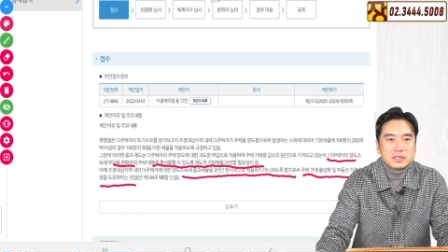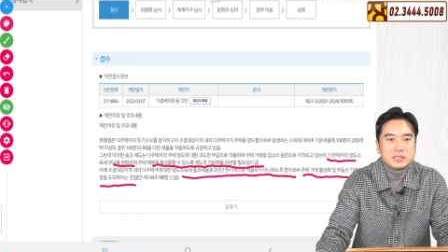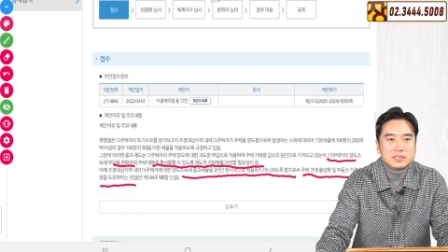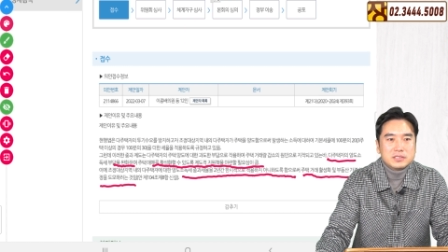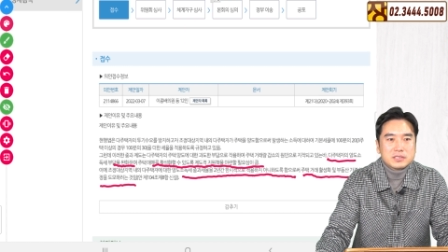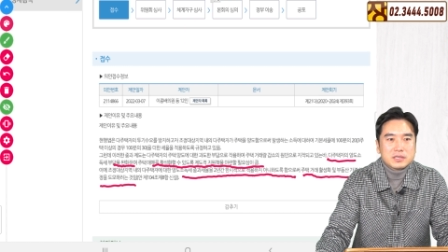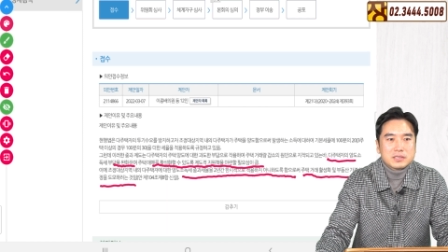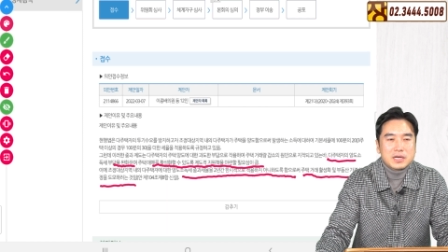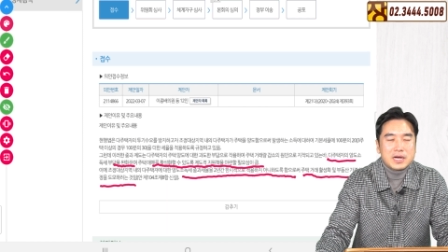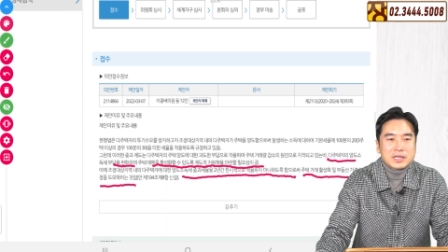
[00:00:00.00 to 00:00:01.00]

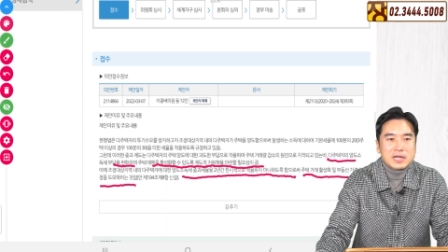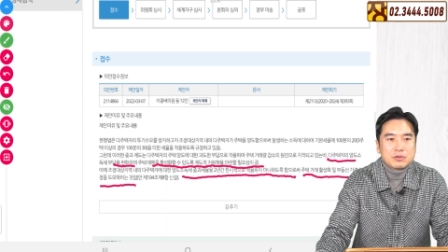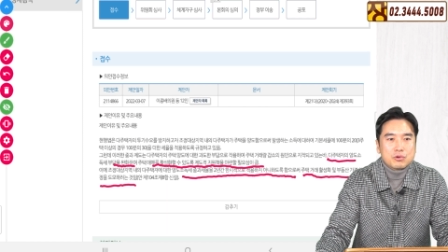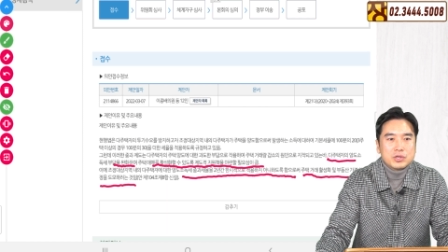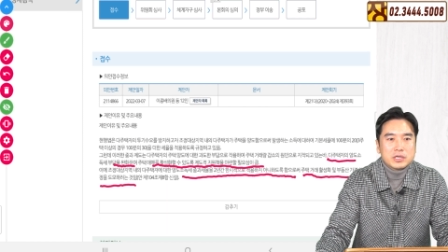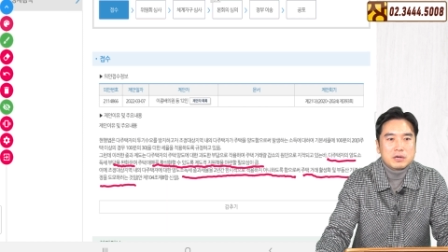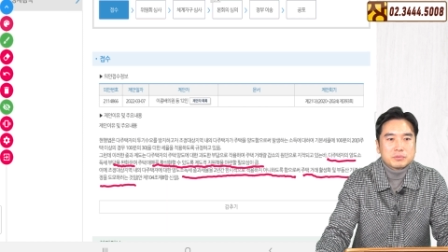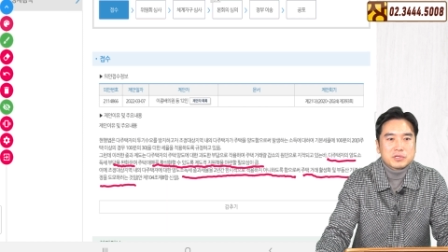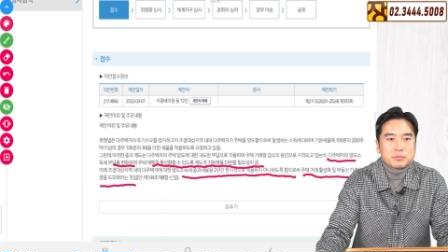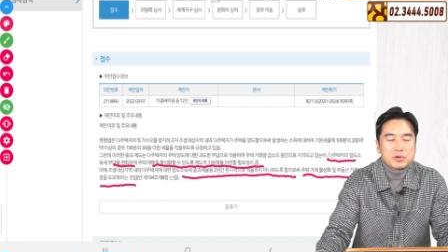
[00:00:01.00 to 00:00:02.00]
인정 안 할 논리가
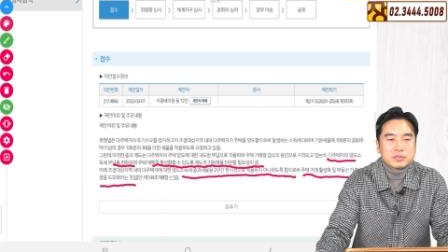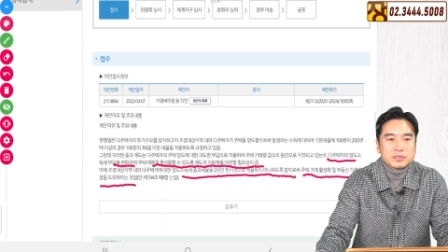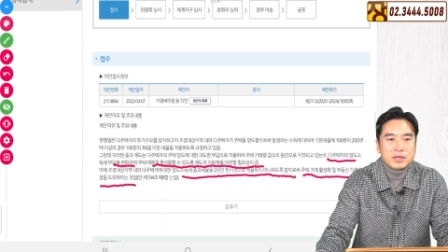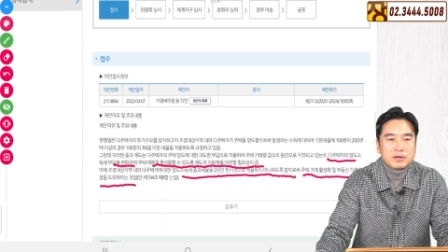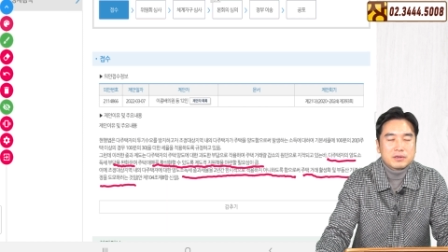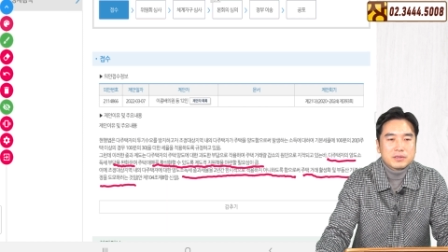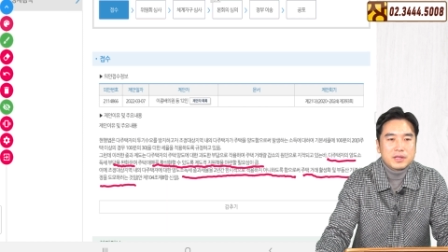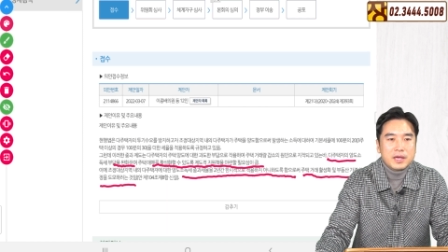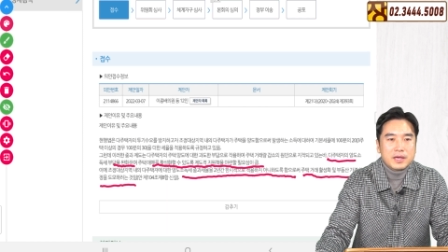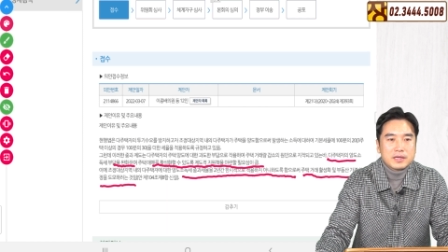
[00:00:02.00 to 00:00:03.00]
없어 보이는데요.
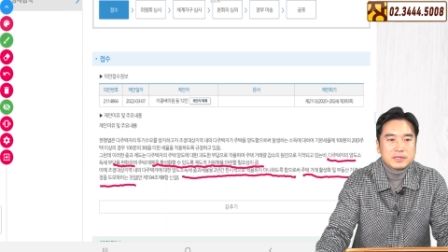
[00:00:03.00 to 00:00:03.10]
네.